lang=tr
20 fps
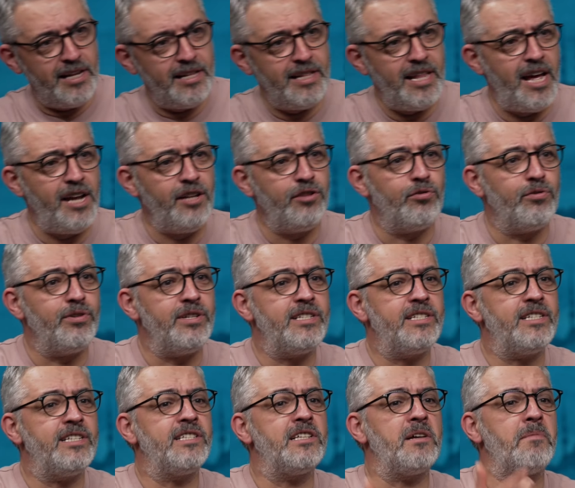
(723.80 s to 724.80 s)
Nerede o
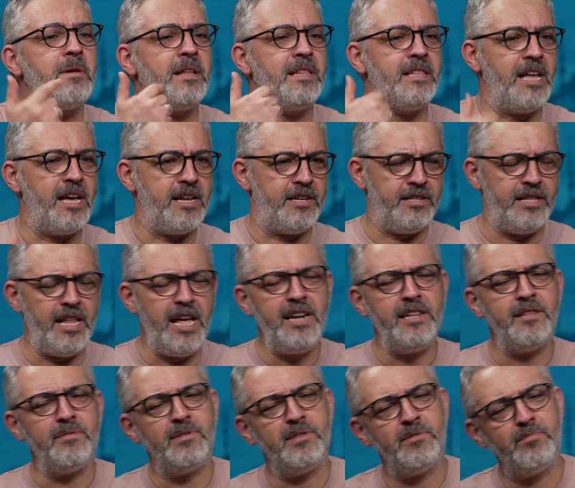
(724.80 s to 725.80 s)
eski zamanlar?
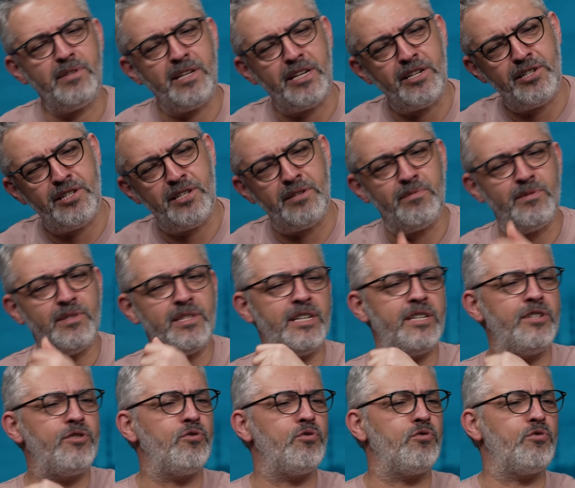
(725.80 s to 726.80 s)
Nerede bizim
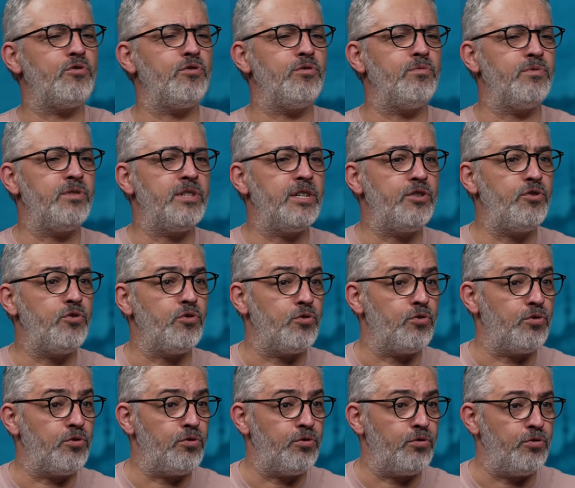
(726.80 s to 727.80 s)
gençliğimizdeki, çocukluğumuzdaki
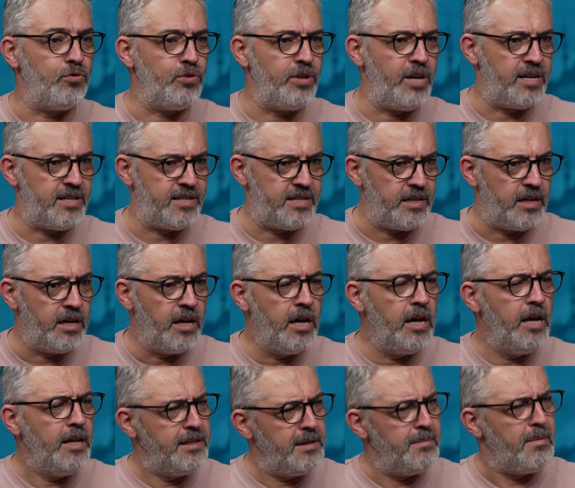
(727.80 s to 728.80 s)
çocukluk dünyası?
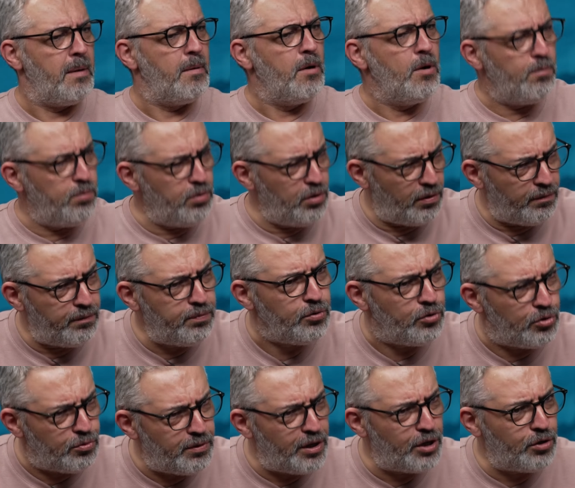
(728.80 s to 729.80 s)
Tamam. Bu bu
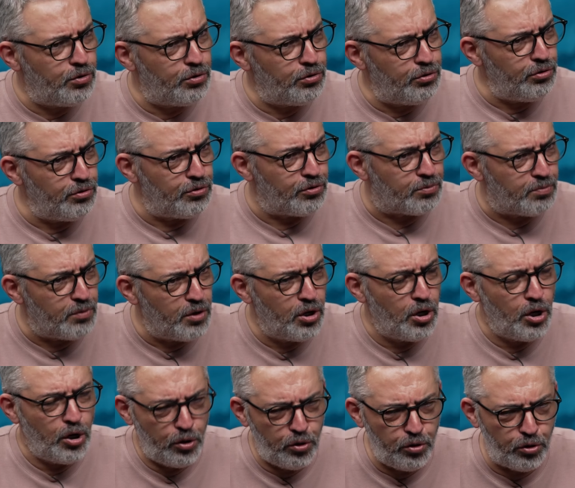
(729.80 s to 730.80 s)
cümleyi kurdunuz mu?
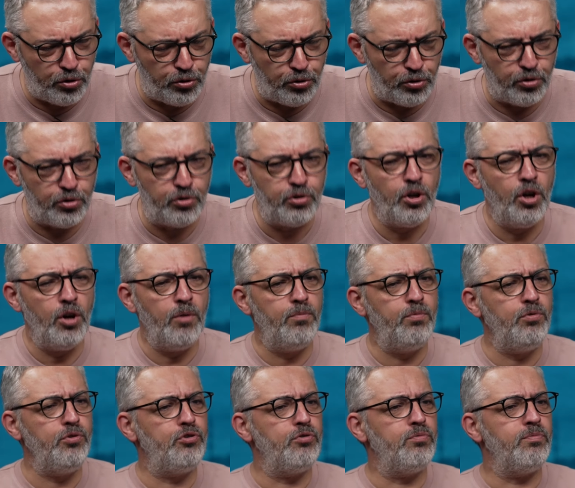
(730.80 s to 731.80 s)
Kurdunuz.
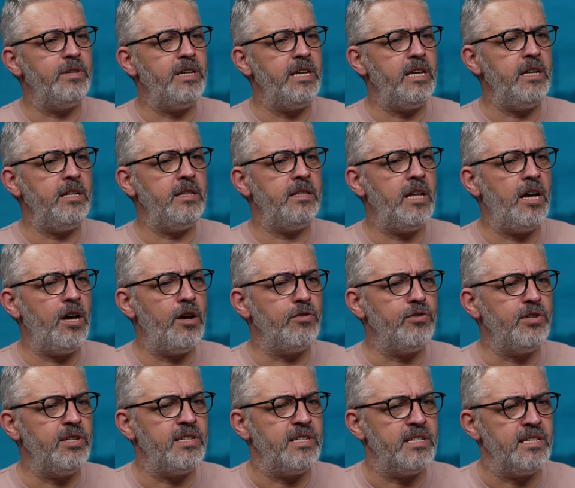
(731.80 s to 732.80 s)
Bu cümleyi daha
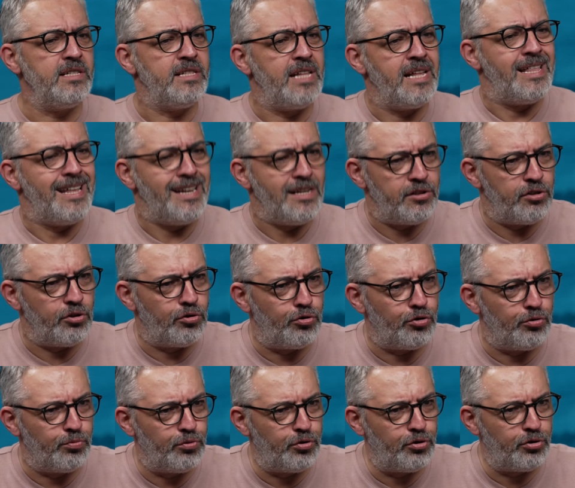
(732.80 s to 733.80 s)
önce sizin dedeniz de
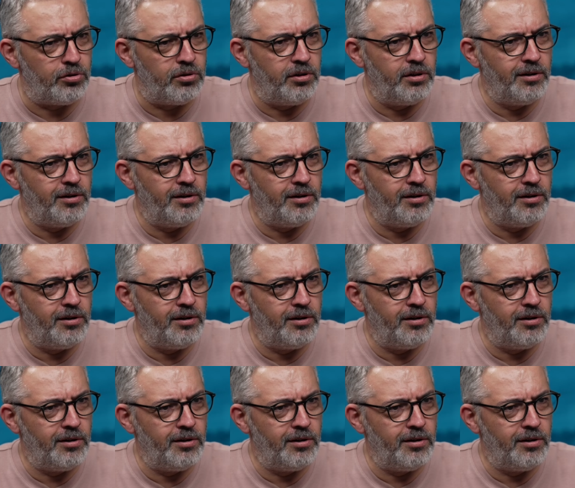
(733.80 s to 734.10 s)
kurmuştu.